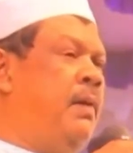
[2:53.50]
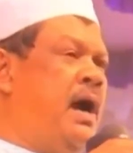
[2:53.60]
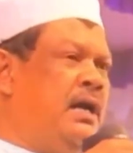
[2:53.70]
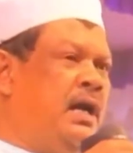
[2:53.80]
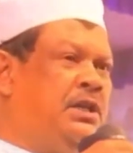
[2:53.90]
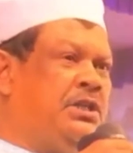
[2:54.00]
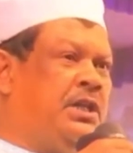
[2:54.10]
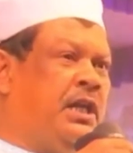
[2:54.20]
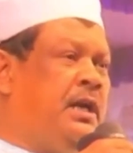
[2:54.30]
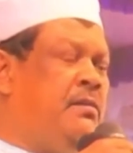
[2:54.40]

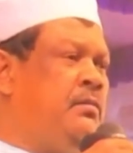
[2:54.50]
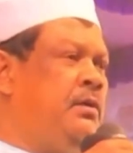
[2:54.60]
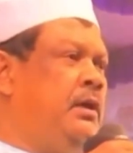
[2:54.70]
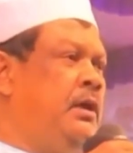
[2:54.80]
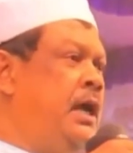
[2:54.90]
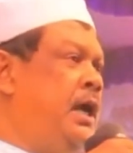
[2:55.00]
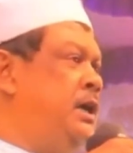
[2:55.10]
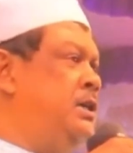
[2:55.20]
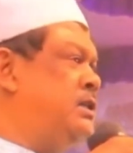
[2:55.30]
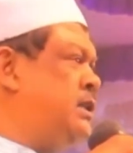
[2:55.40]
বাংলাদেশে এই
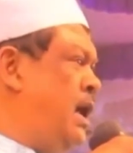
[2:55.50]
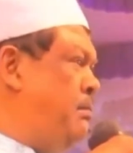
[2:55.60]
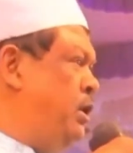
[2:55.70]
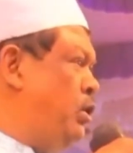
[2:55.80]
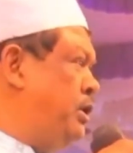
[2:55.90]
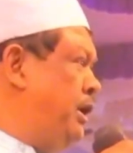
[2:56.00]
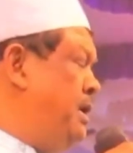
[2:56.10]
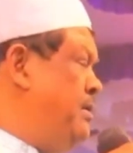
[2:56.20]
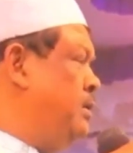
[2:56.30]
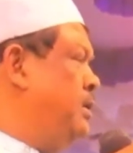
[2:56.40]
ইসলাম বিরোধী
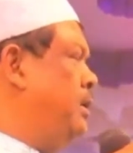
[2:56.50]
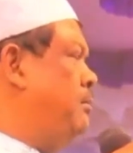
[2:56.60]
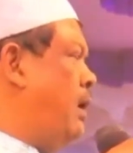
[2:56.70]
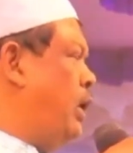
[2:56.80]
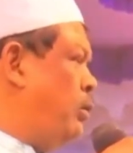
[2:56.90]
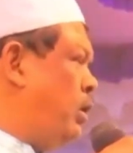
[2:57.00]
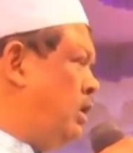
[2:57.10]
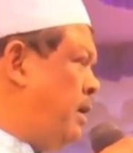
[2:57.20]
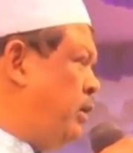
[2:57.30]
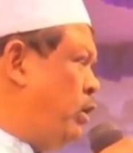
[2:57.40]

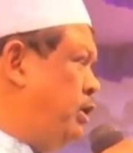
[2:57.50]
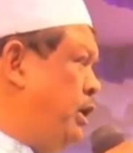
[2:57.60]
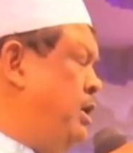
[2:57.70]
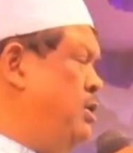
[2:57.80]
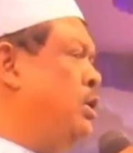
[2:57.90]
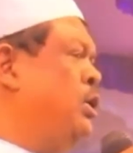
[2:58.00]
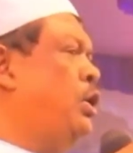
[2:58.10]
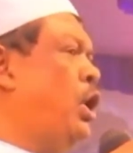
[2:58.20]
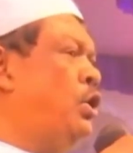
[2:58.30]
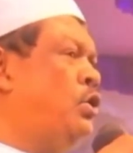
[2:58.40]
মানবতা বিরোধী
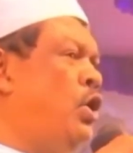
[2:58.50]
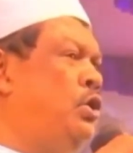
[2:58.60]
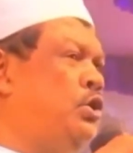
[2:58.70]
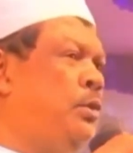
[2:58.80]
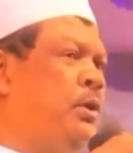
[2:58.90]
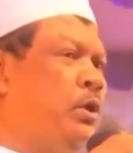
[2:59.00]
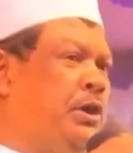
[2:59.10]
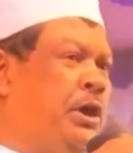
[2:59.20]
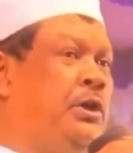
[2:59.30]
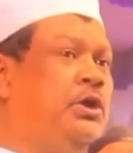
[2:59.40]
গণতন্ত্র
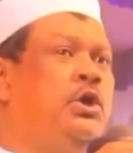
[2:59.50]
বিরোধী